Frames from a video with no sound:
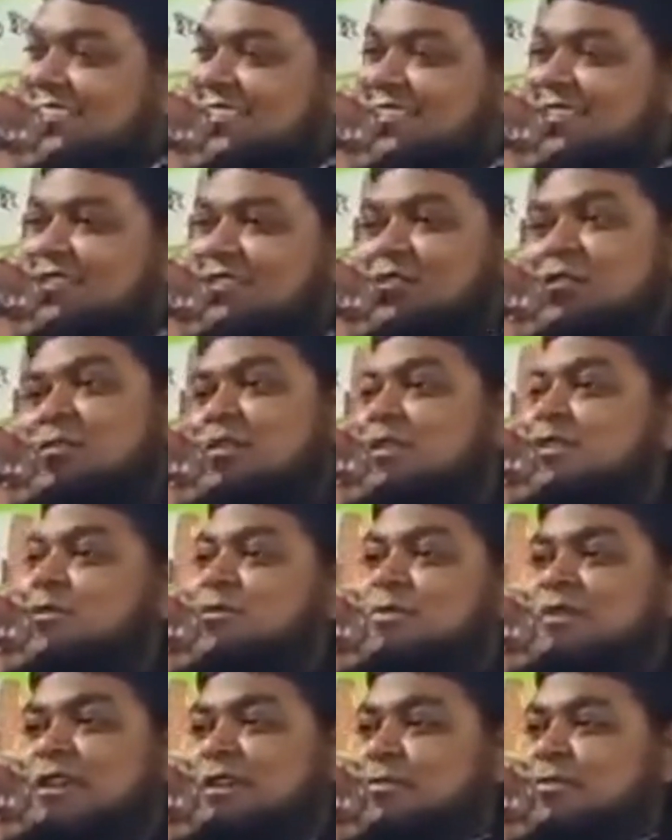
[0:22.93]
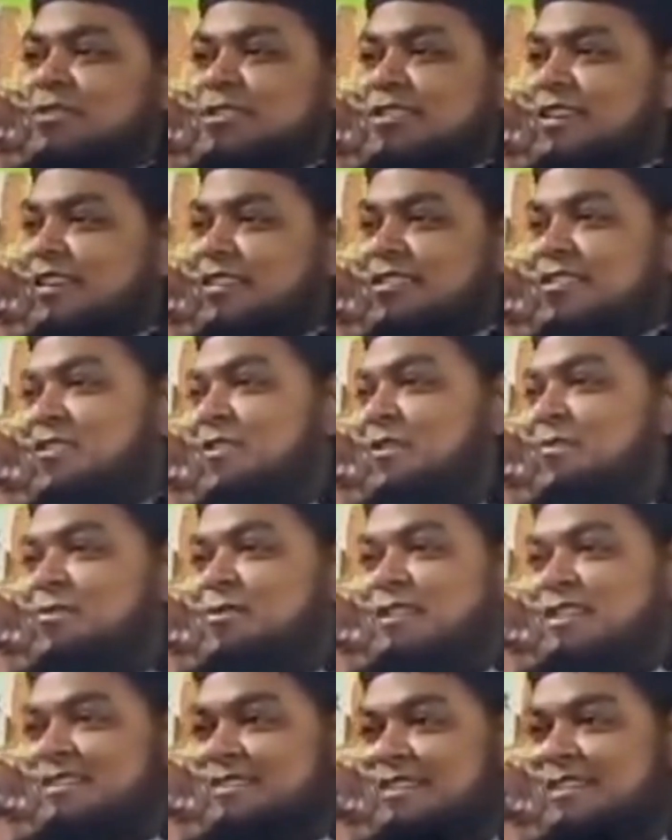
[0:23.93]
তো সবাই তো ভয়ে বসে গেছে
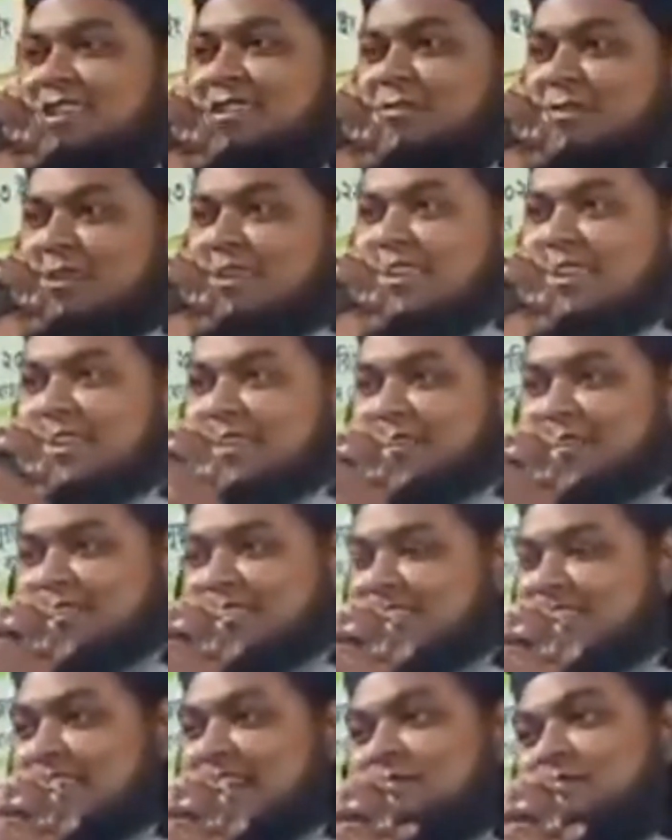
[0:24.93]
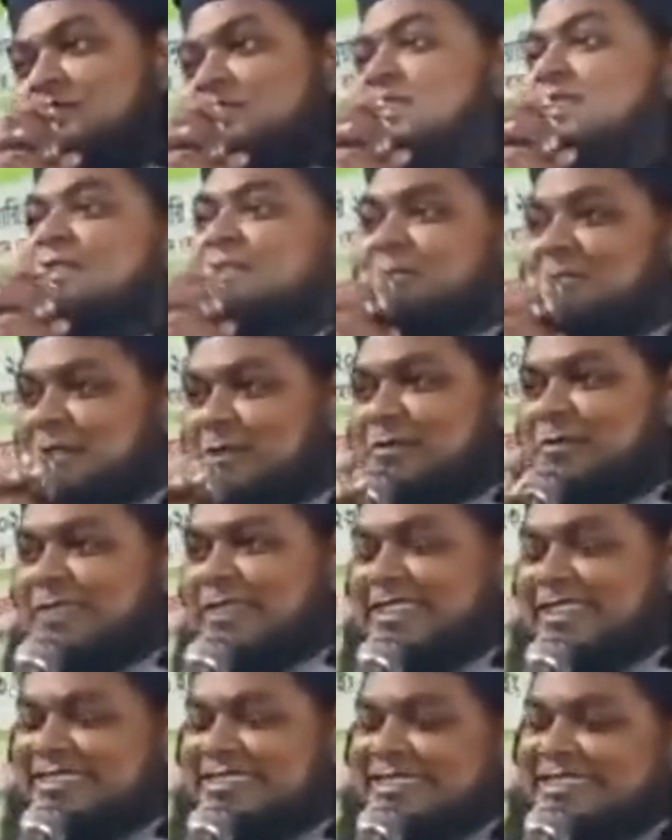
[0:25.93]
সর্বনাশ যেই লোক এলান করছে না বসলি তো
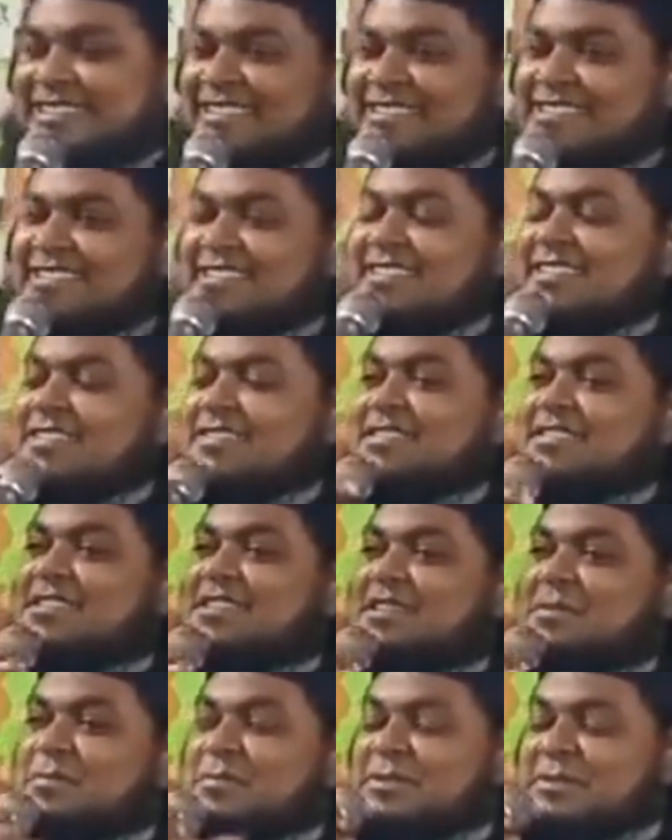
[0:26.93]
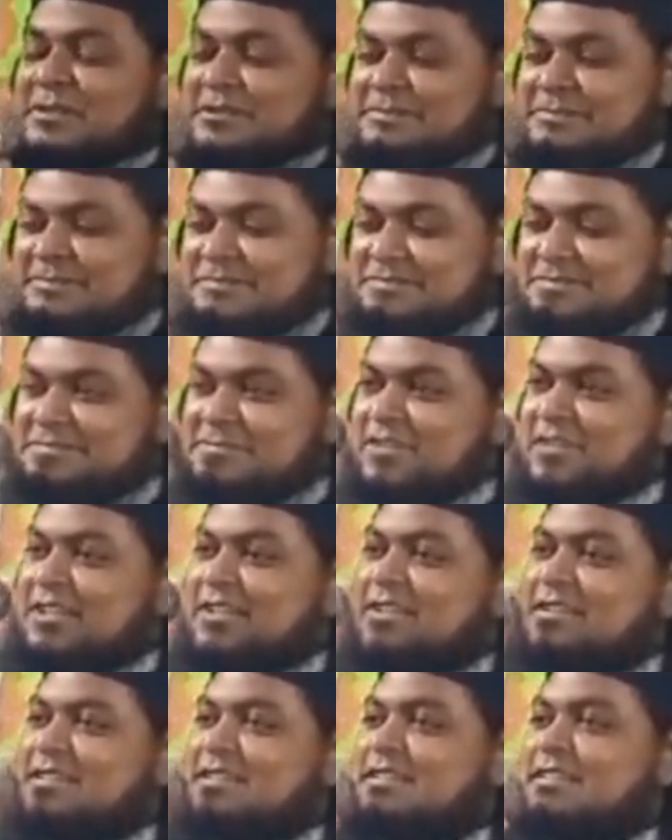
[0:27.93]
খবরই আছে তারপরে
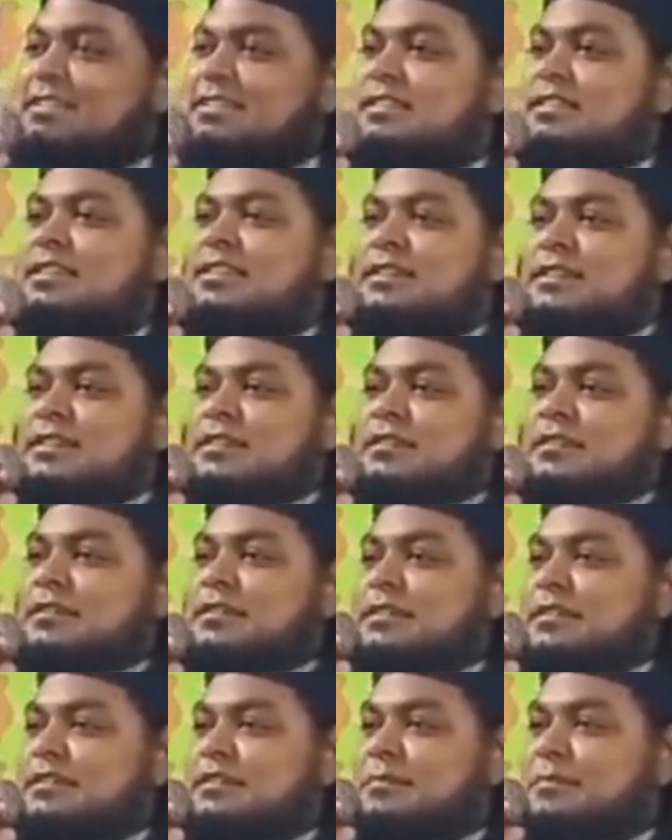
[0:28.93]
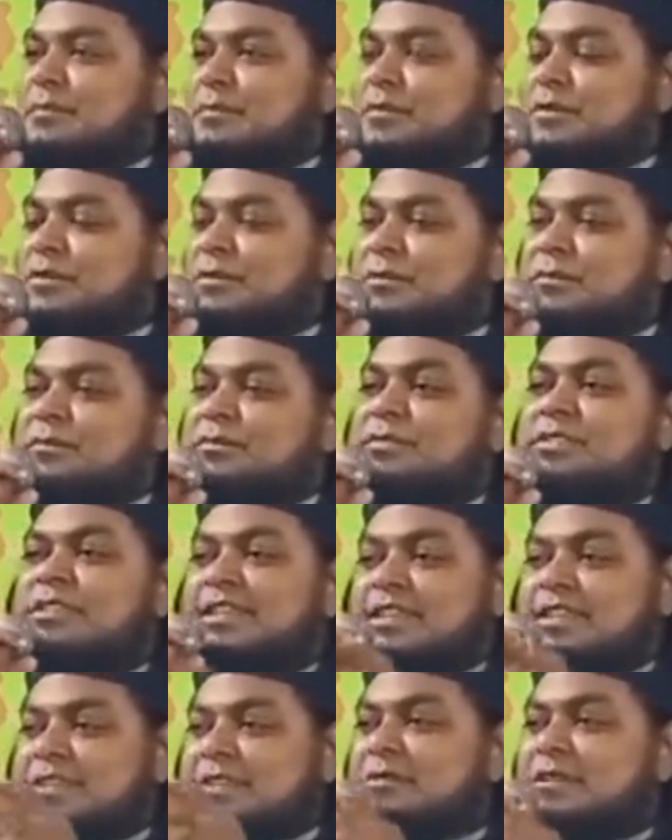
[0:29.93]
ওই প্রথম
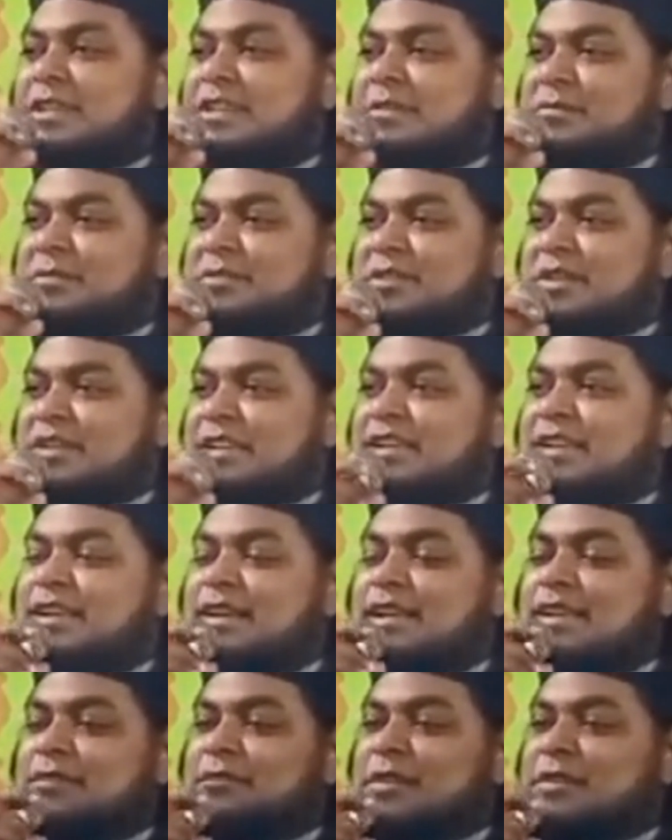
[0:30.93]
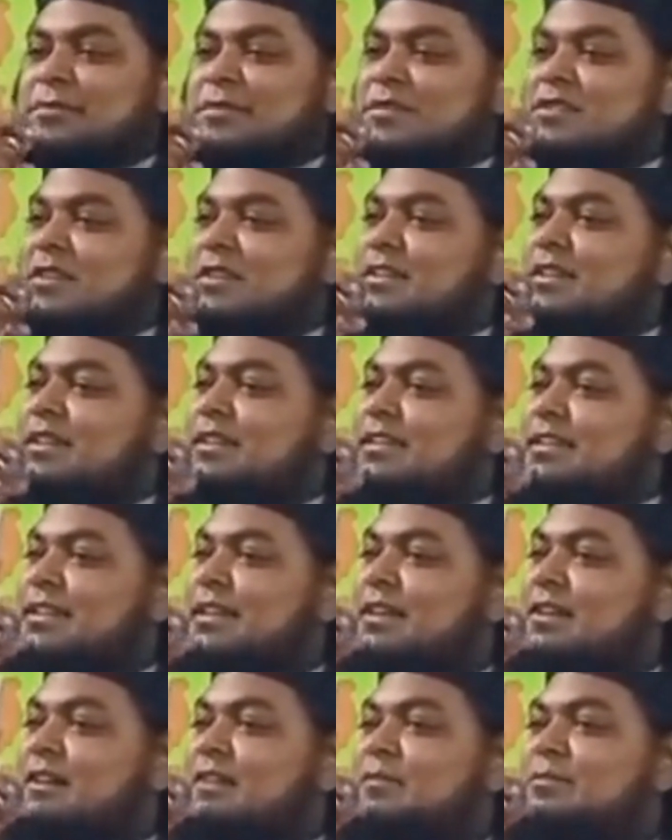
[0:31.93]
যে ইমানের বিষয়টা কালেমার বিষয়টা
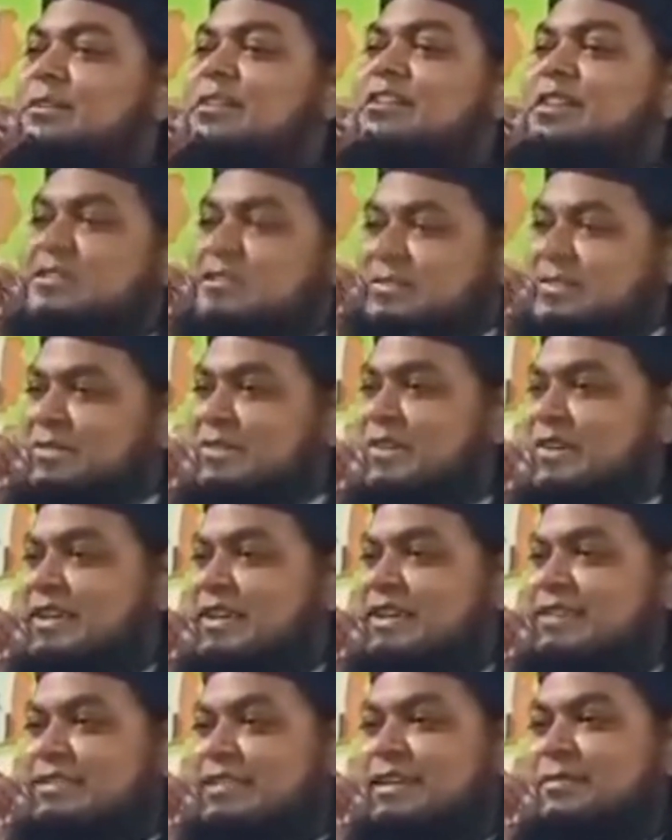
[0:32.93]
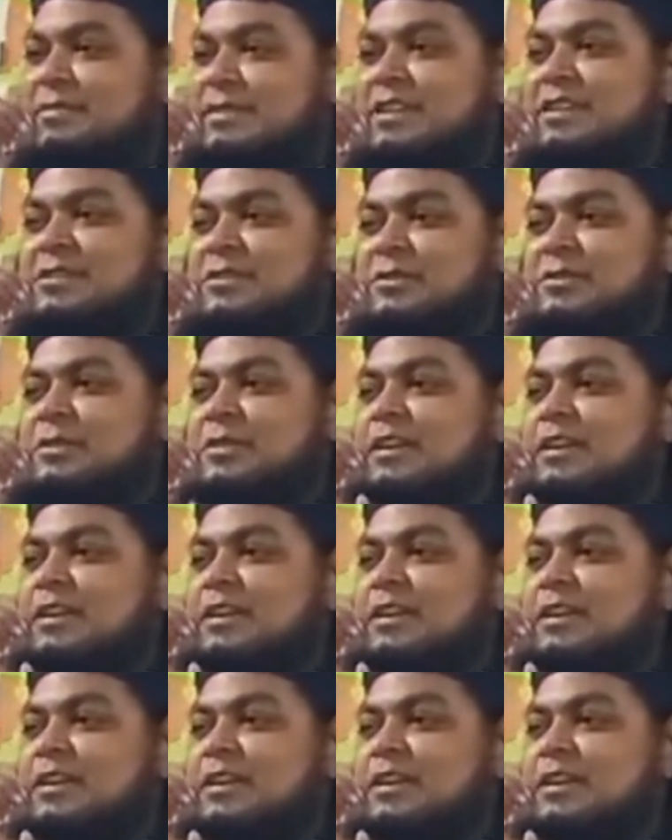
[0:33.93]
দেওয়া হলো মিশা সদগরকে যে আপনি একটু